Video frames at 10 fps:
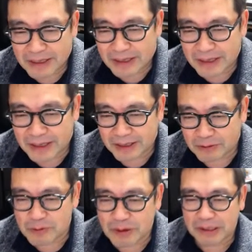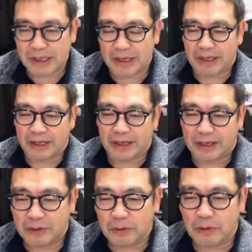というわけ
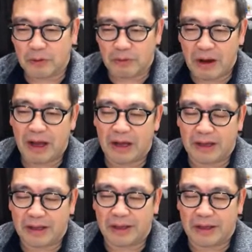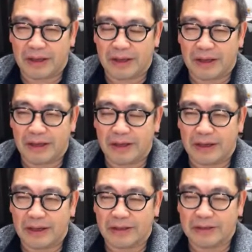で、今日は、
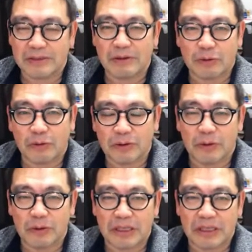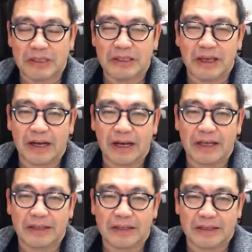実は東京に行って
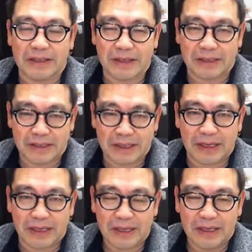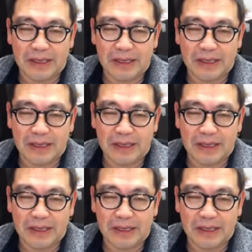帰ってきて、